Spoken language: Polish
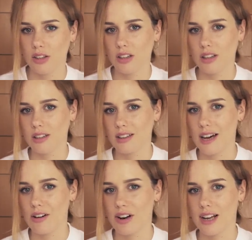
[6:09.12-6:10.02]
E,
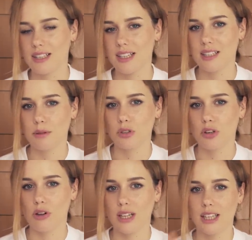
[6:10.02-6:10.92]
ta organizacja
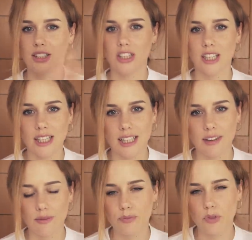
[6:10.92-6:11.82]
przekłada się
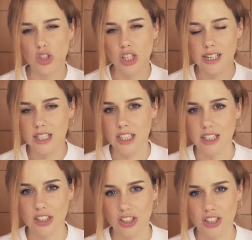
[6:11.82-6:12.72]
na
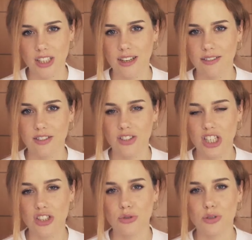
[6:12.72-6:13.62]
szersze życie, na
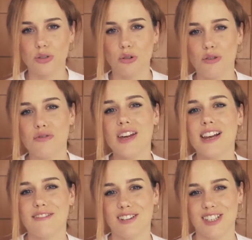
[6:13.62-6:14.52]
rzeczy, które są o
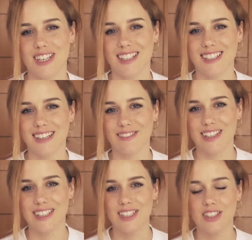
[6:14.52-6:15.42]
wiele ważniejsze,
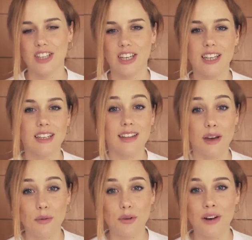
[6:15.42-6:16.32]
więc dzięki
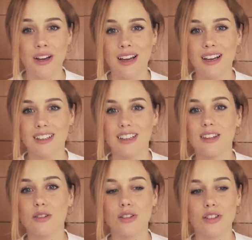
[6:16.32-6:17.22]
temu, że
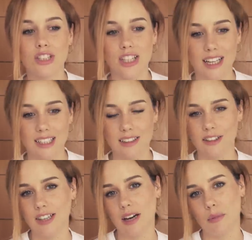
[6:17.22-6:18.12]
dostrzegasz
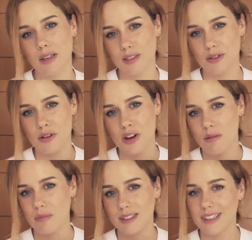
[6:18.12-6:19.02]
tego, jak bardzo
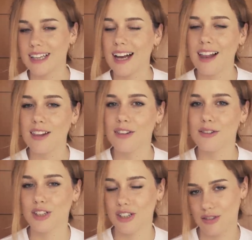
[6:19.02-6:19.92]

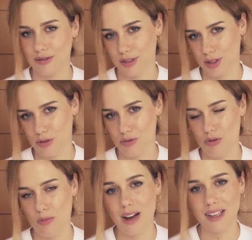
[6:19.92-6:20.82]
materialną rzeczą są
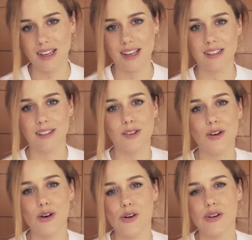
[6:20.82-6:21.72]
ubrania,
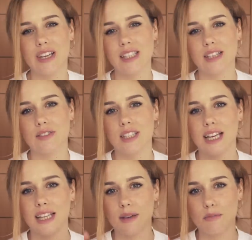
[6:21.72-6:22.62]
to jesteś w
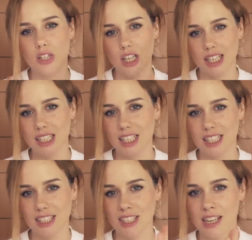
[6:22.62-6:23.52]
stanie
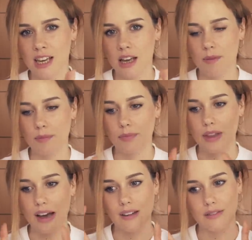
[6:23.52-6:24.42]
przejrzeć
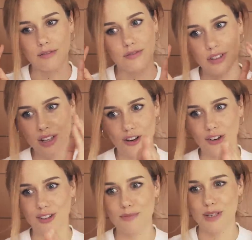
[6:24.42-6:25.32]
na
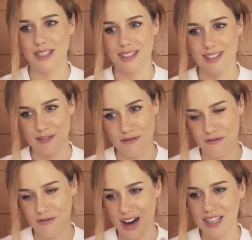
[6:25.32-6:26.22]
wylot przez tę
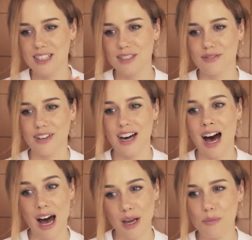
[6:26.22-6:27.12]
warstwę
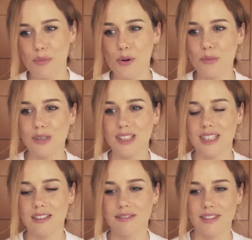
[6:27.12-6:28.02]
hypu, przez
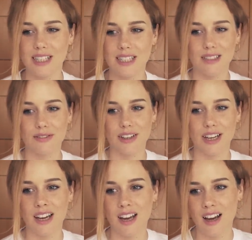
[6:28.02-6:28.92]
tę
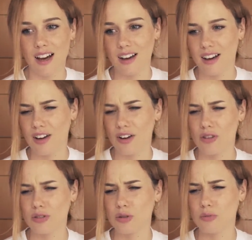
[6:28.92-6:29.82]
warstwę e,
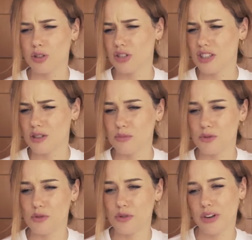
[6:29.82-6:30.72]

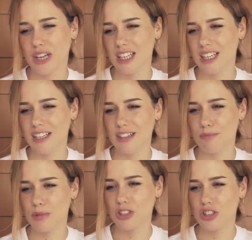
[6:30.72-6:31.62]
konsumpcjonizmu
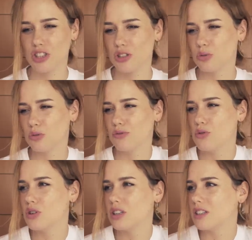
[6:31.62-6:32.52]
i 52,
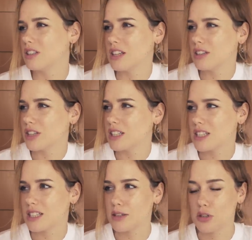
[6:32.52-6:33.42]
ile to
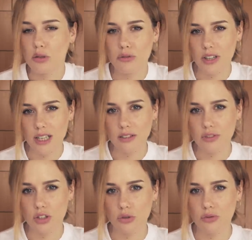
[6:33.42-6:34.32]
jest sezonów teraz w
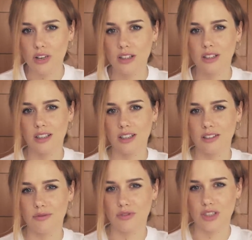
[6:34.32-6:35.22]
sieciówkach
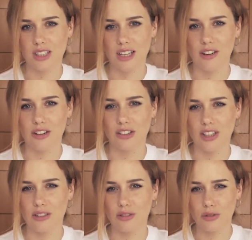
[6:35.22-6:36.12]
i wszystkiego
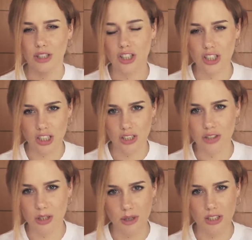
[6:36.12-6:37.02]
tego, które krzyczy do
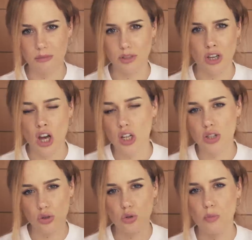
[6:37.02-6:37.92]
ciebie, żebyś
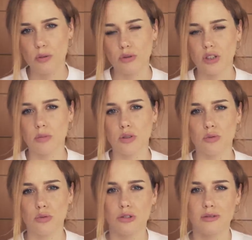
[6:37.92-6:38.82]
coś kupił, żebyś
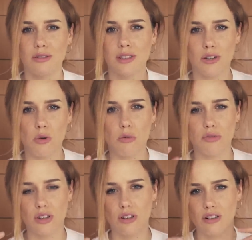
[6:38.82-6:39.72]
używał zakupów
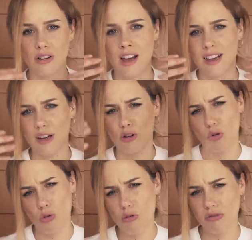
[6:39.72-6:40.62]
tylko jako
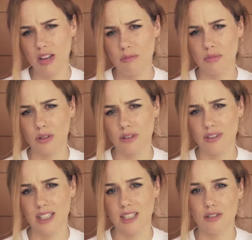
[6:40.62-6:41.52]
głównej
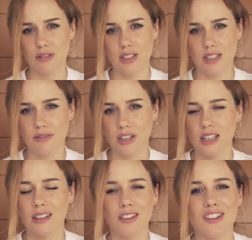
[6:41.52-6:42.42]
motywacji do
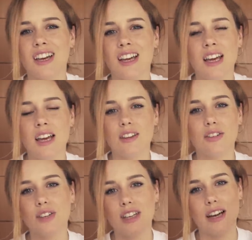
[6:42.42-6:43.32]
rozrywki. To,
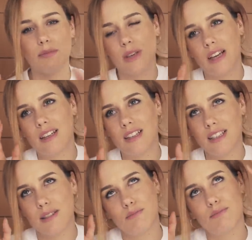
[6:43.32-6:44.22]
to jak, jak
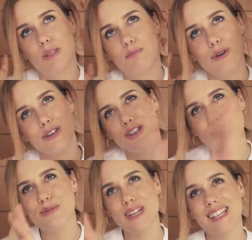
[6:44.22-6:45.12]
gdy
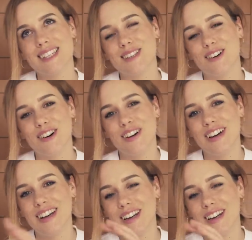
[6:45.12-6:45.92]
spojrzysz przez to